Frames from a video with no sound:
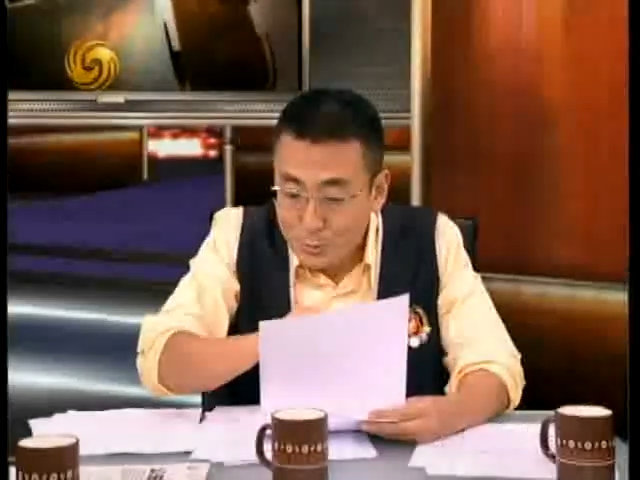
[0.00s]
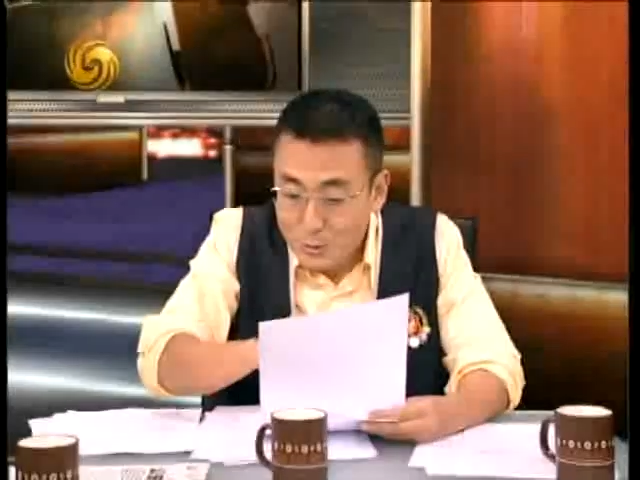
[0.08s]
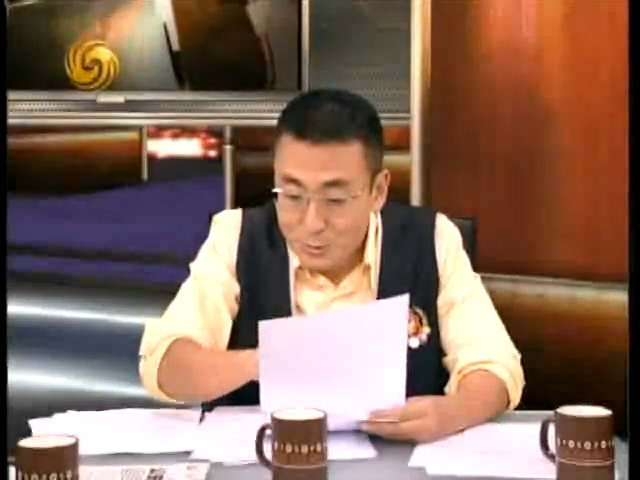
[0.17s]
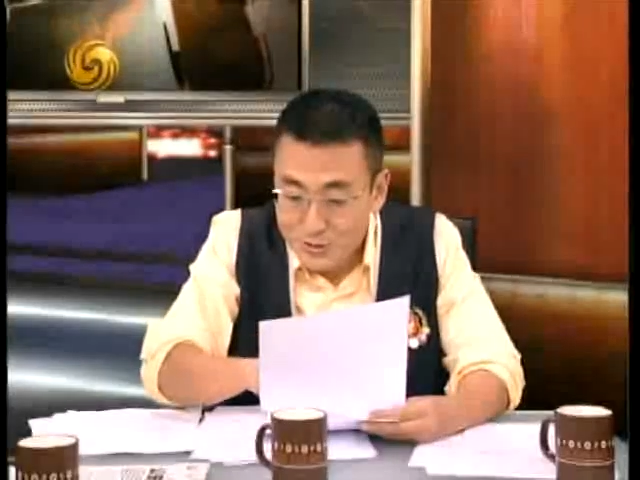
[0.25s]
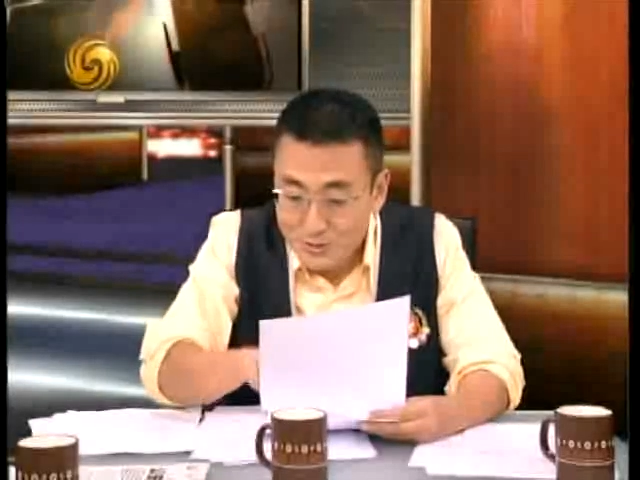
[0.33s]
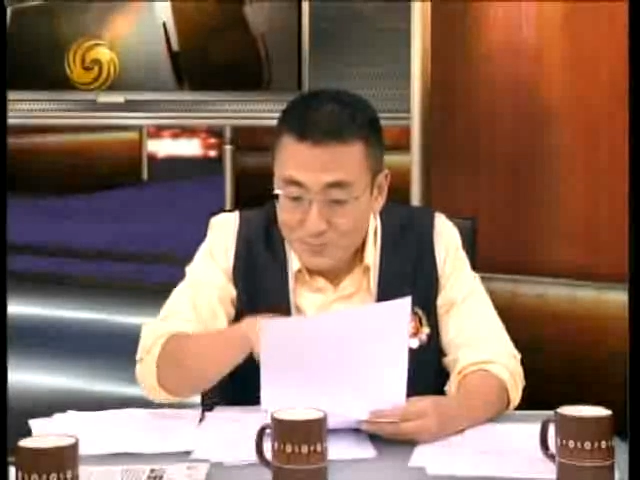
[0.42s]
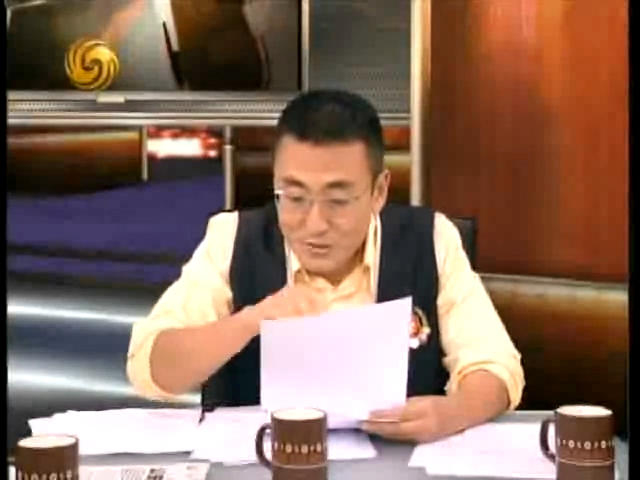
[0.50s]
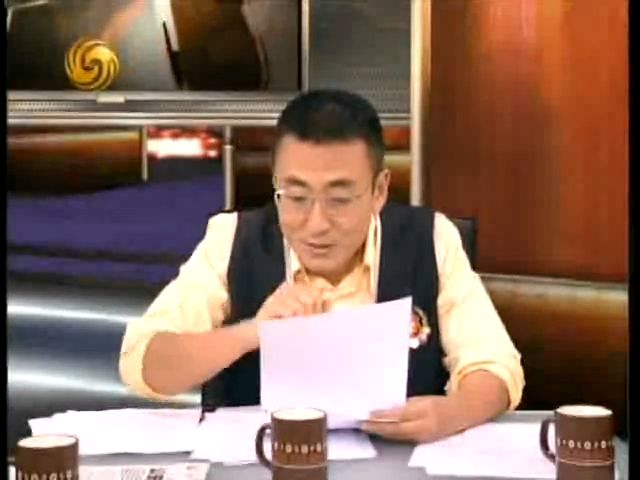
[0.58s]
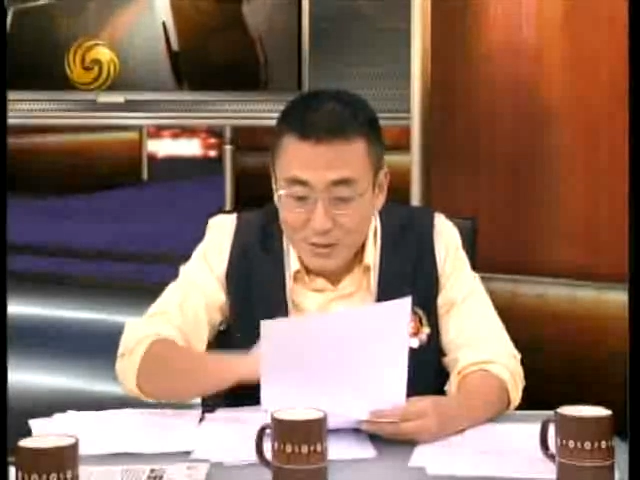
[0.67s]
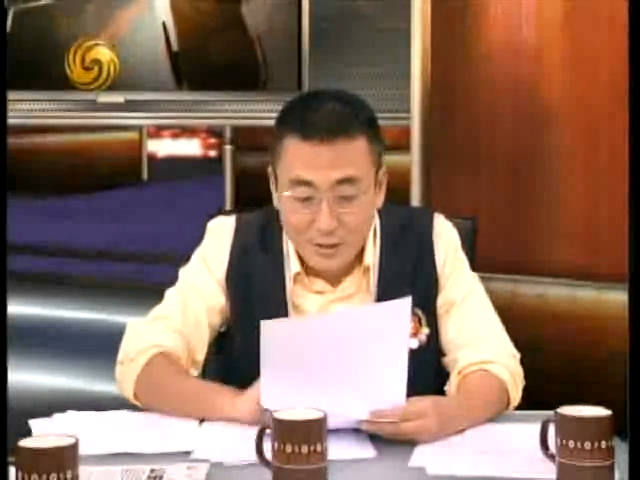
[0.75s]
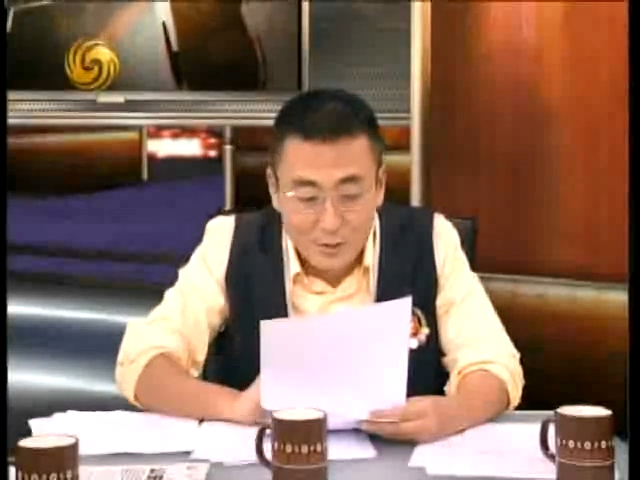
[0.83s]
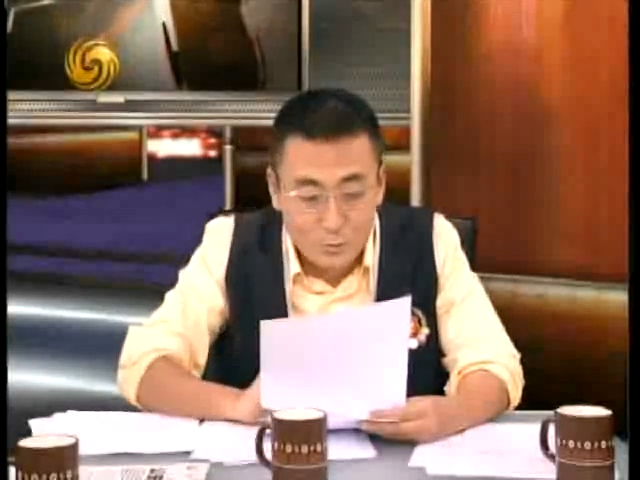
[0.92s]
一大堆东西，
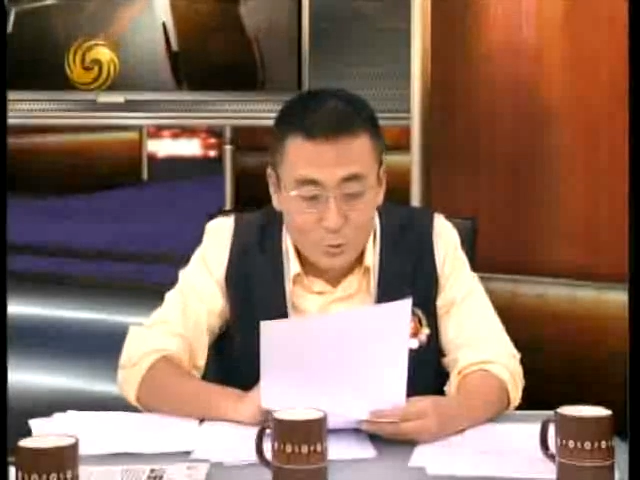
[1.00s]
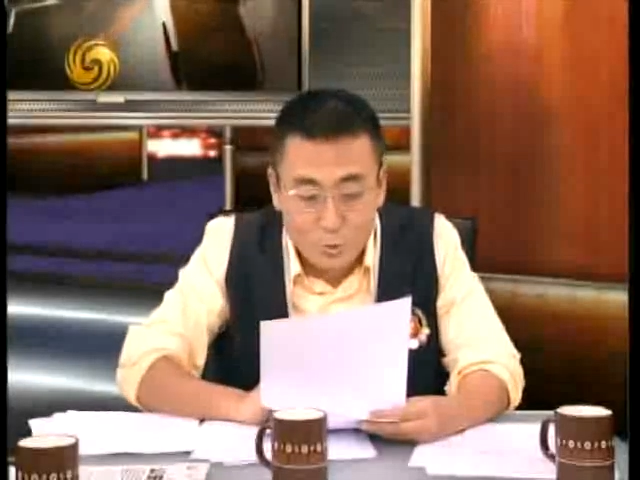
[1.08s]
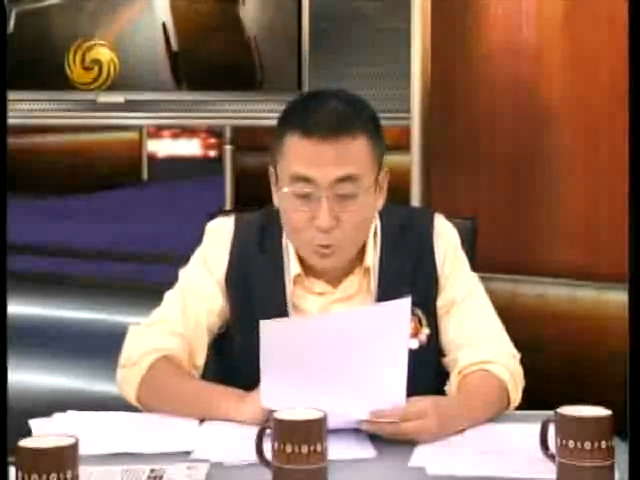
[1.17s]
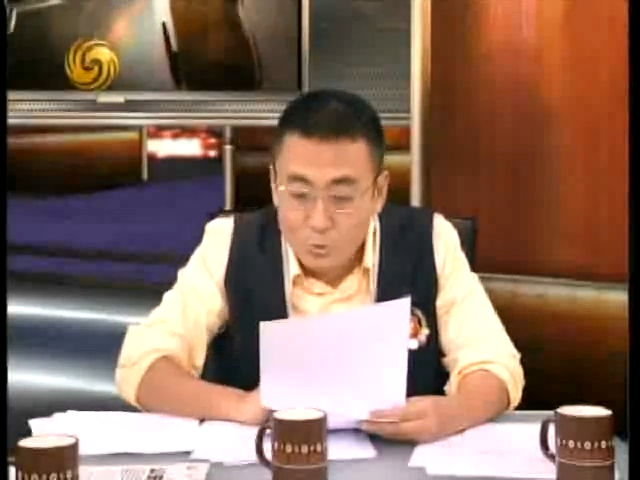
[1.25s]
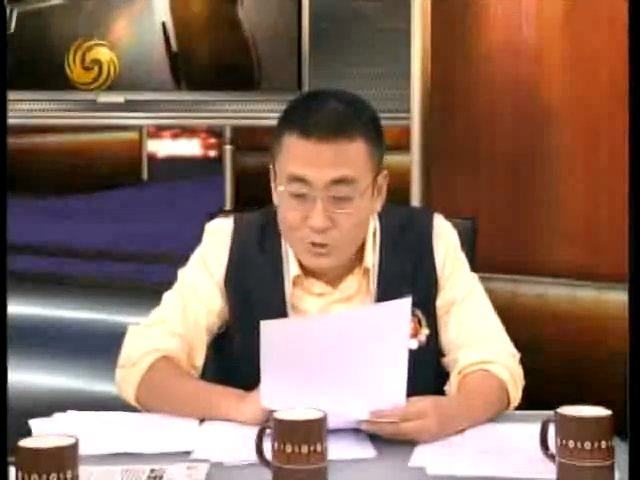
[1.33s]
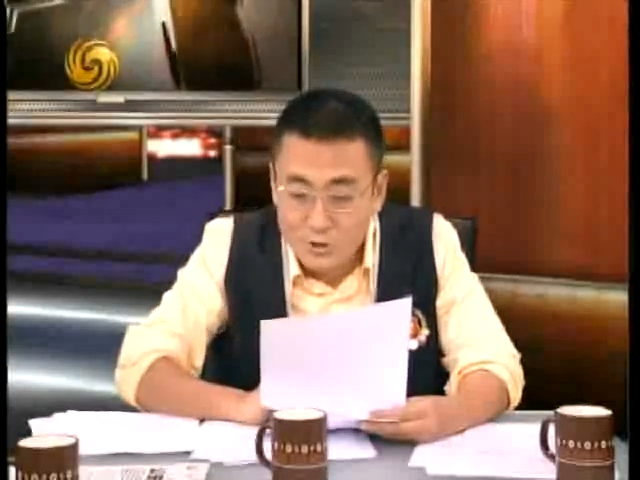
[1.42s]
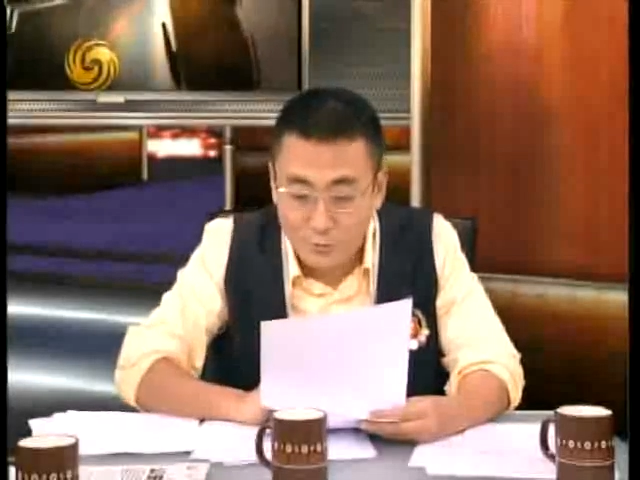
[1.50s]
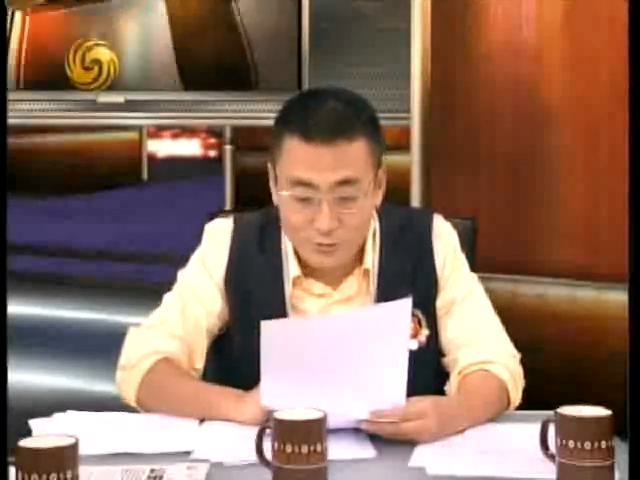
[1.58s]
还有独